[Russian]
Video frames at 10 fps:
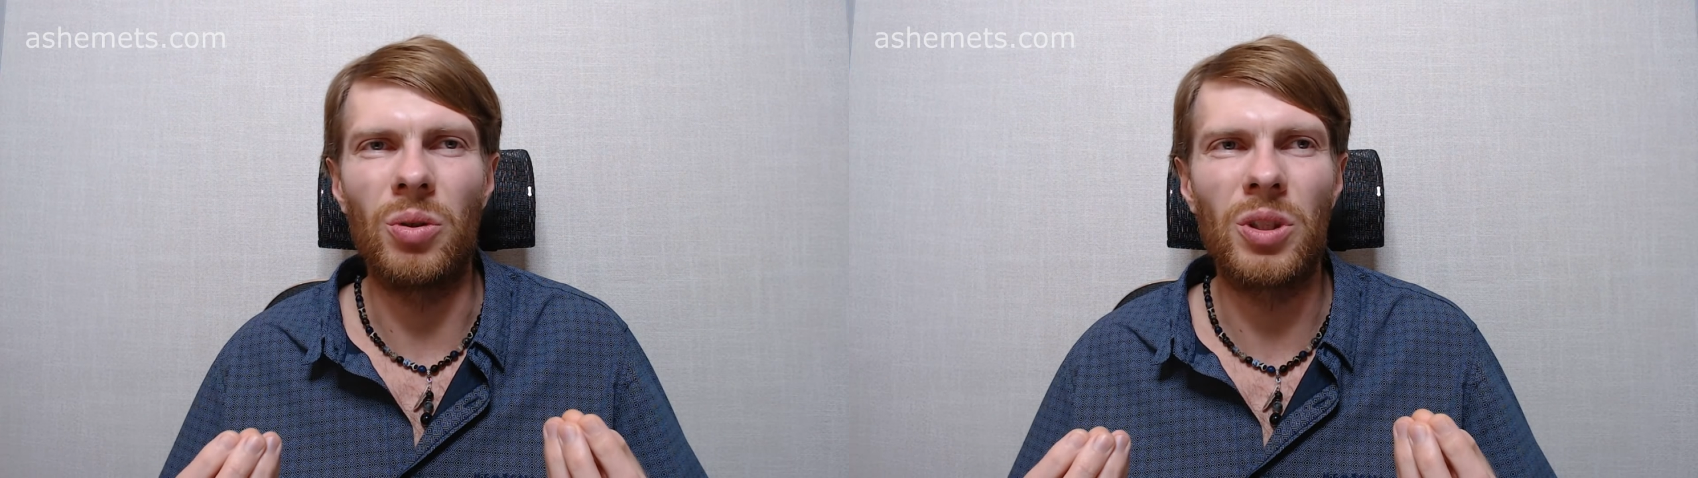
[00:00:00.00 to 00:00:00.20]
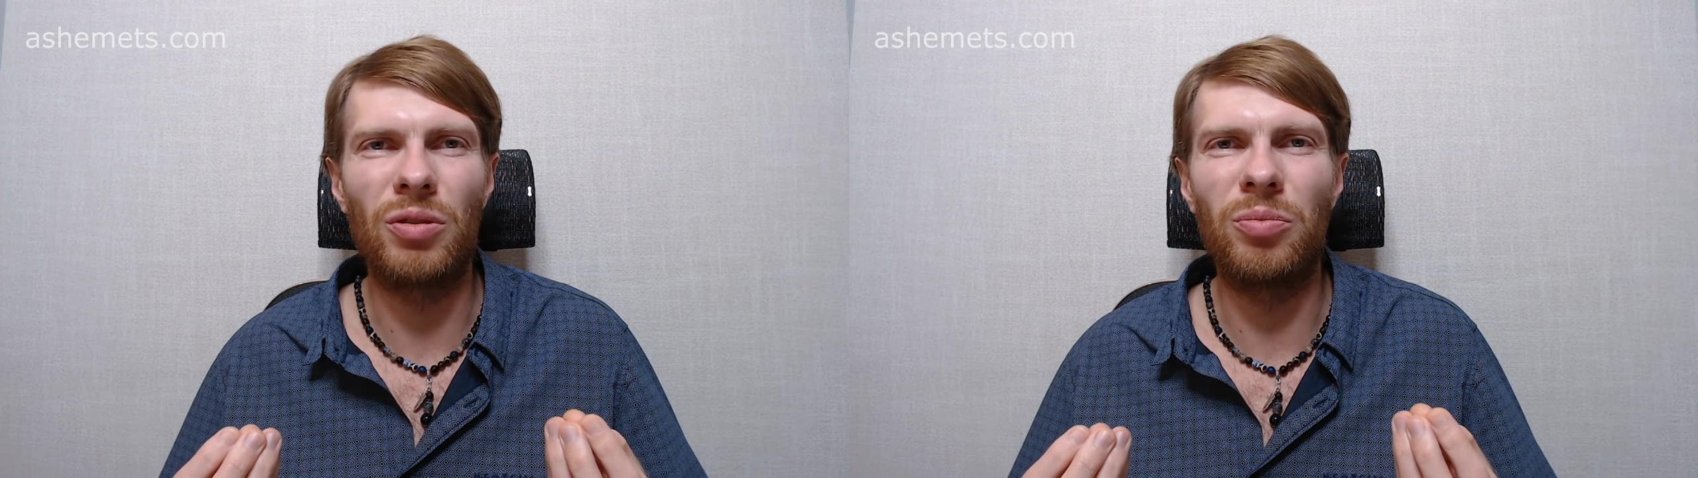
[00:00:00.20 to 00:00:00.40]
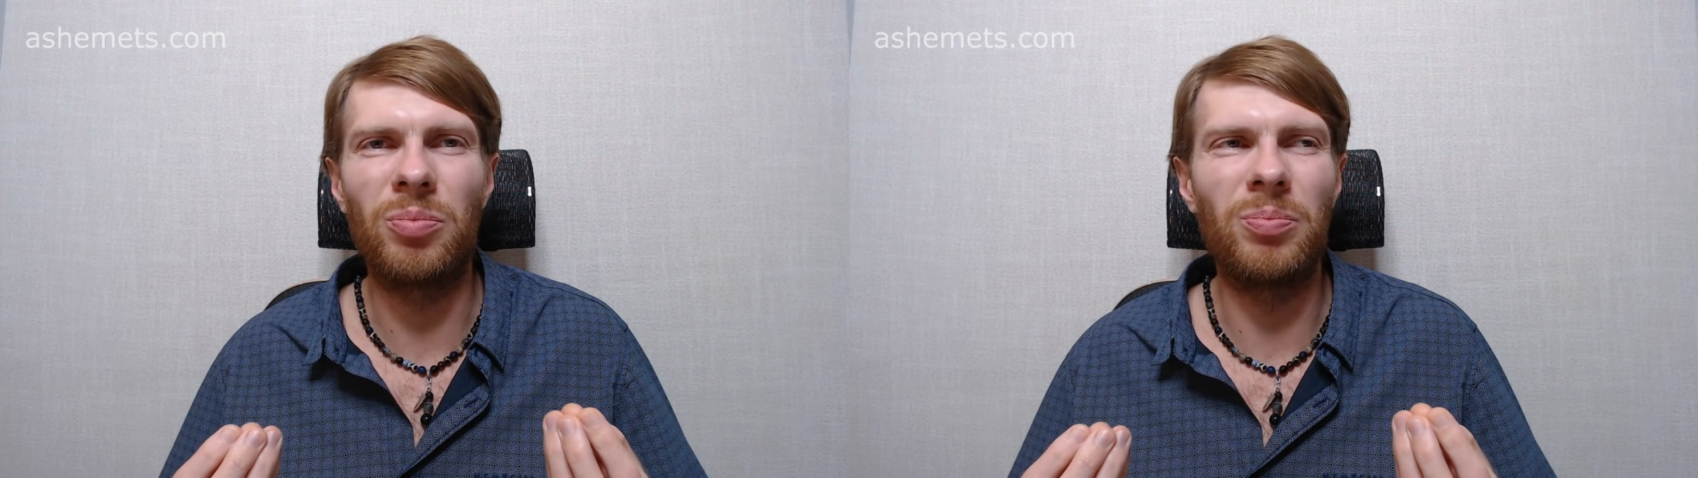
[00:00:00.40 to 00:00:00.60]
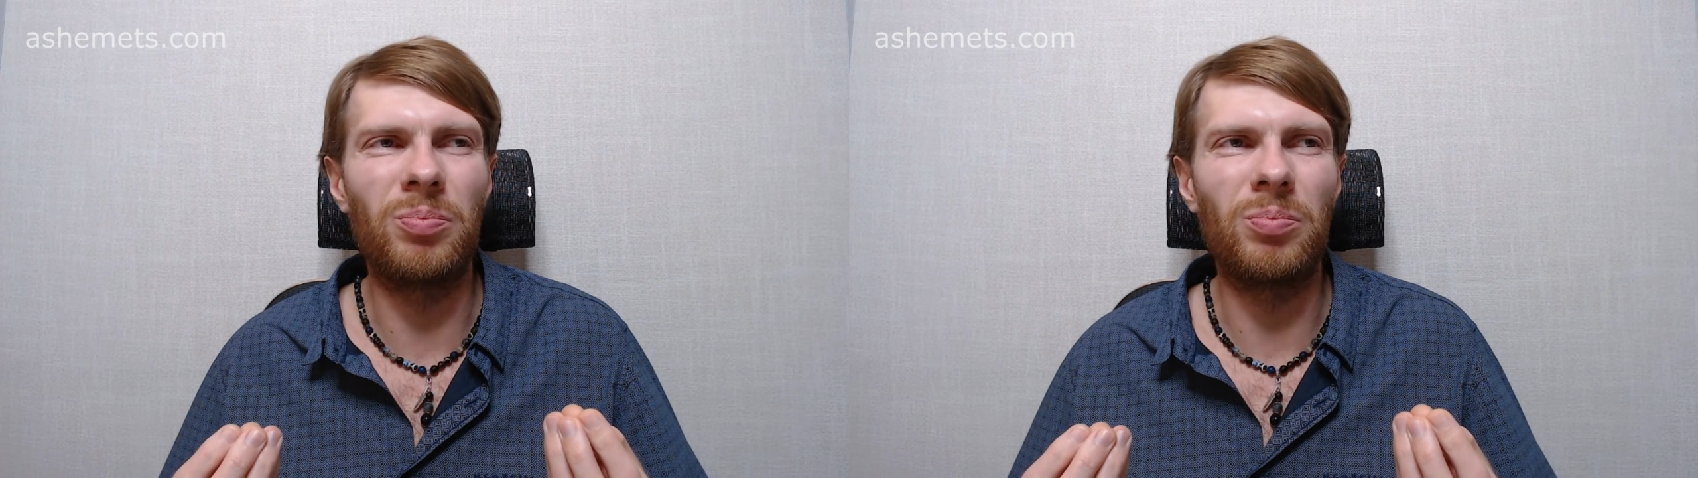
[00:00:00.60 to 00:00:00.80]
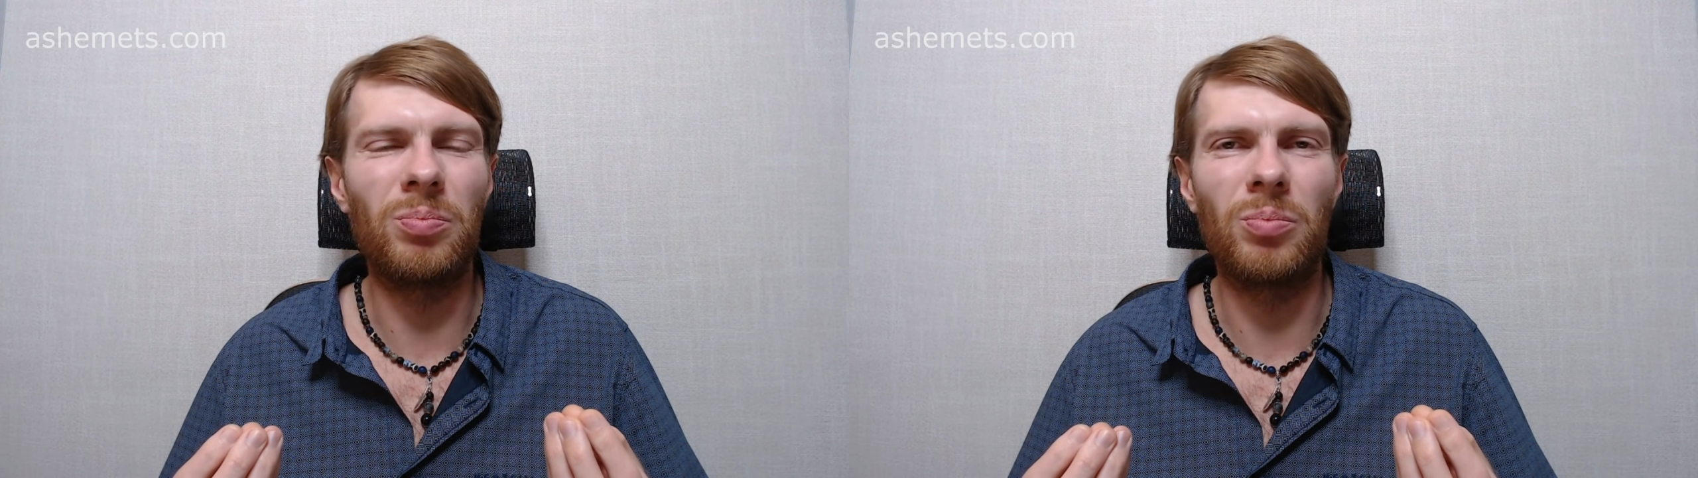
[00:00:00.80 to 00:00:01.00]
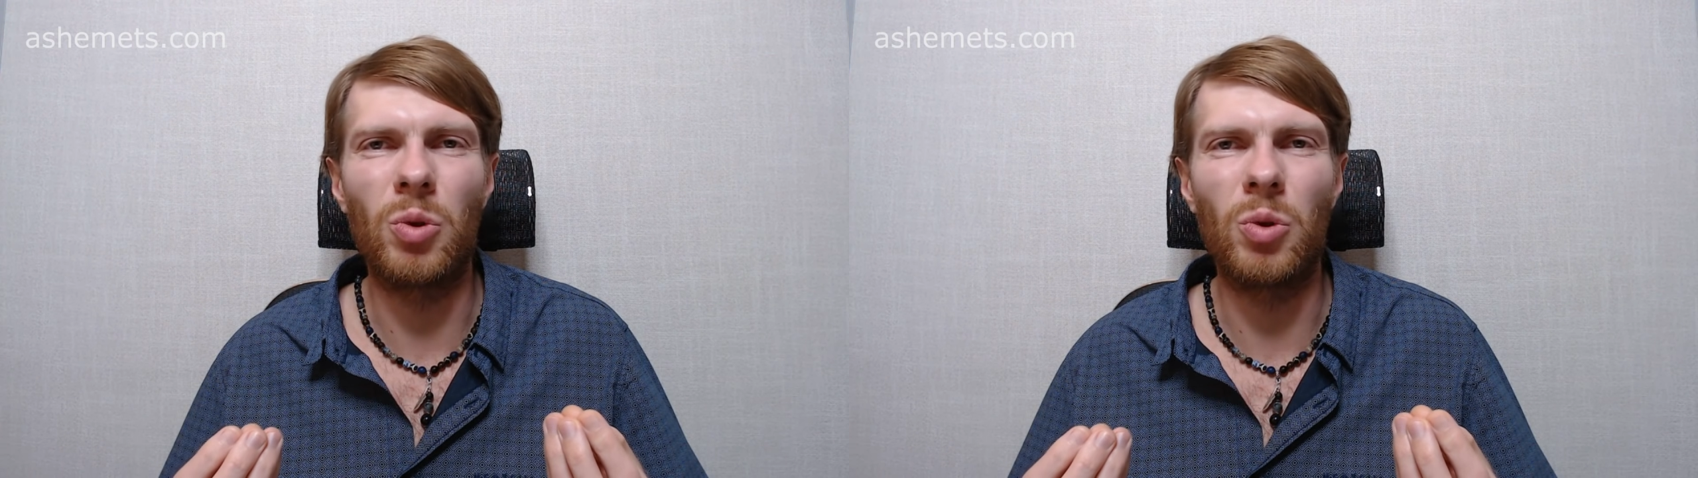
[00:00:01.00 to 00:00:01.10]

сов... ну,